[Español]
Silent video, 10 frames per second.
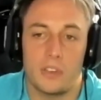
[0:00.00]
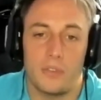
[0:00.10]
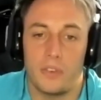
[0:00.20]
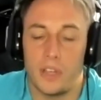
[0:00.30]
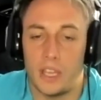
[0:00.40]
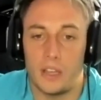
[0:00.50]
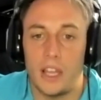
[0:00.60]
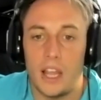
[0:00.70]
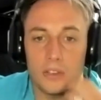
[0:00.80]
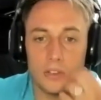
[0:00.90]
que fue el
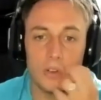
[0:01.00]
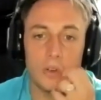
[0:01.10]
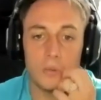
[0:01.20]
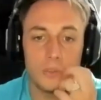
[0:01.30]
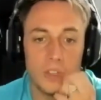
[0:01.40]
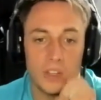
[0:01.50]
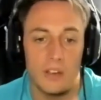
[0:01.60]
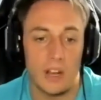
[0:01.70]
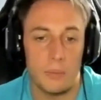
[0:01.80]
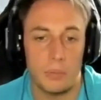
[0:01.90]
acto de corrupción de
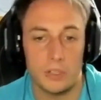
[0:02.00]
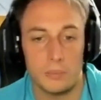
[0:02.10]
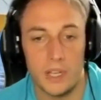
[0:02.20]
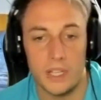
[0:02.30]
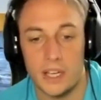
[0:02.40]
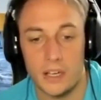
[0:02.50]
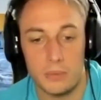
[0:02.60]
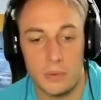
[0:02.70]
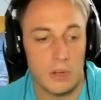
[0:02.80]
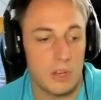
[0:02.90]
haberle puesto plata a
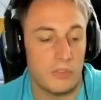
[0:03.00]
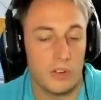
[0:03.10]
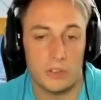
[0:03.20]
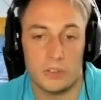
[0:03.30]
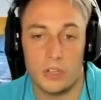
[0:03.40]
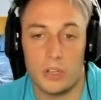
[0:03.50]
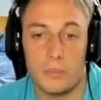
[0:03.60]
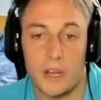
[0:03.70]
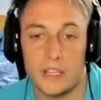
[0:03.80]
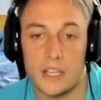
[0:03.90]
Agropecuario y fueron todo
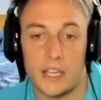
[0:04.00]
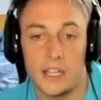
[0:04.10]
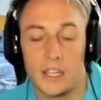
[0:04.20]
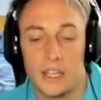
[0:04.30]
para atrás